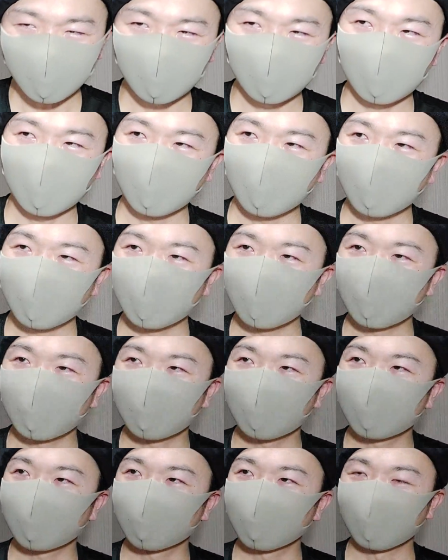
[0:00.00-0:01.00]

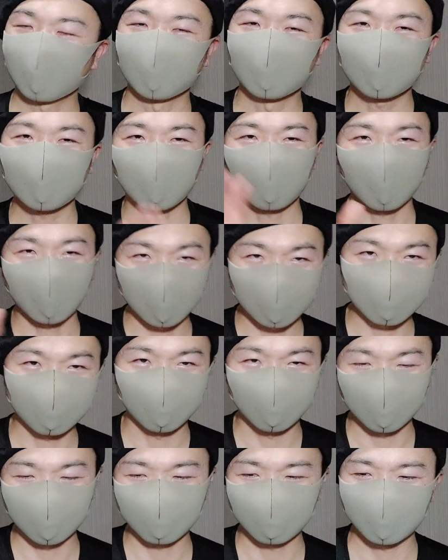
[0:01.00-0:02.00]
で、まあ、インスタの話に
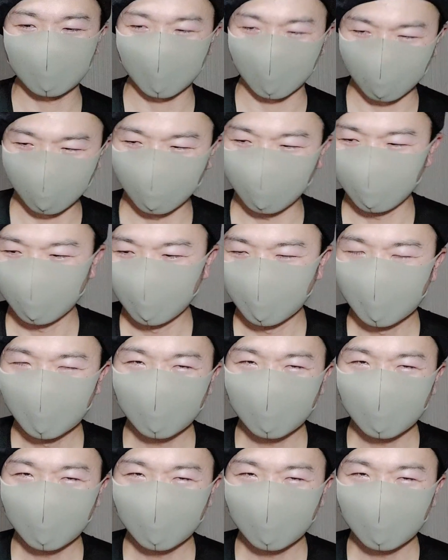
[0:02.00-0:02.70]
戻しますけど、